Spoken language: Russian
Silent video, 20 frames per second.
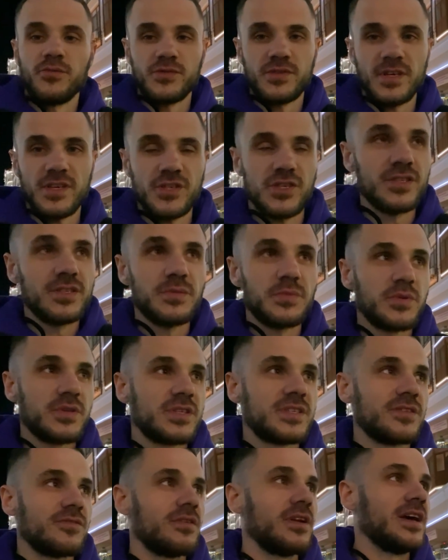Вы даже не
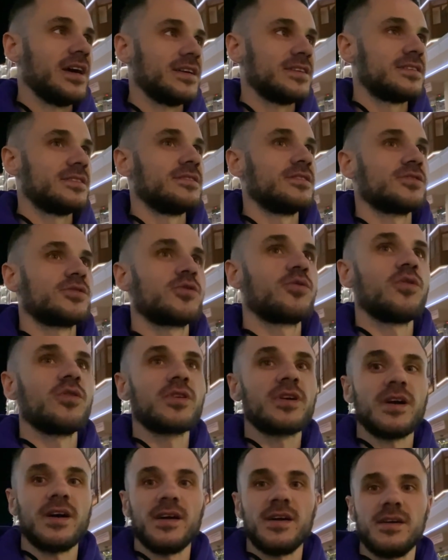представляете,
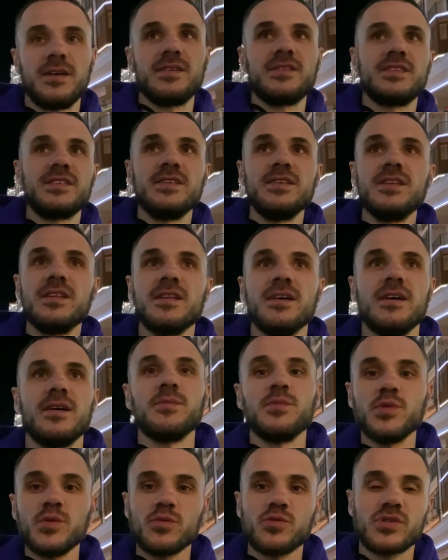насколько сильно
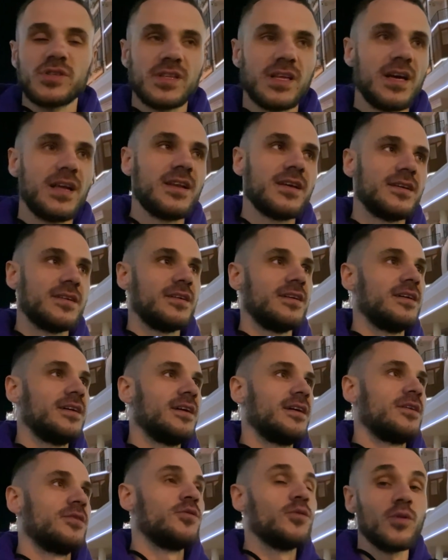мы устали.
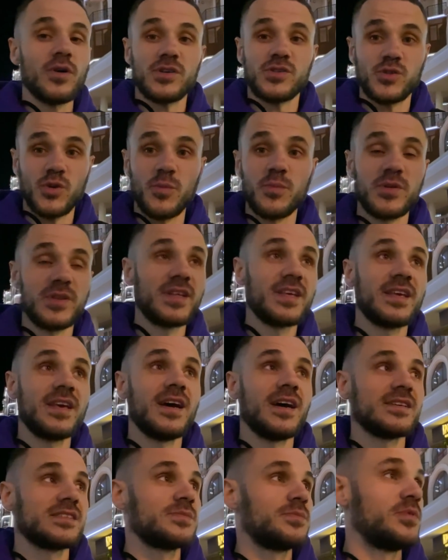Ну, особенно
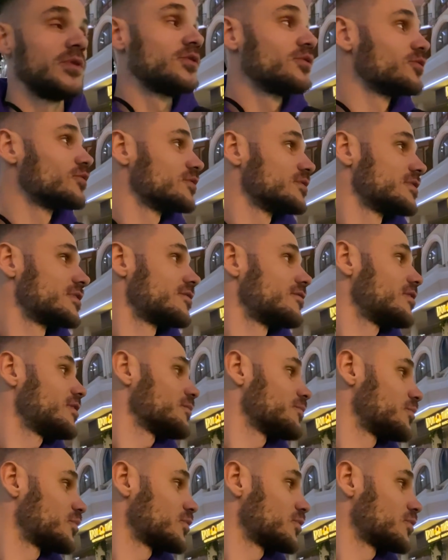я спину надорвал.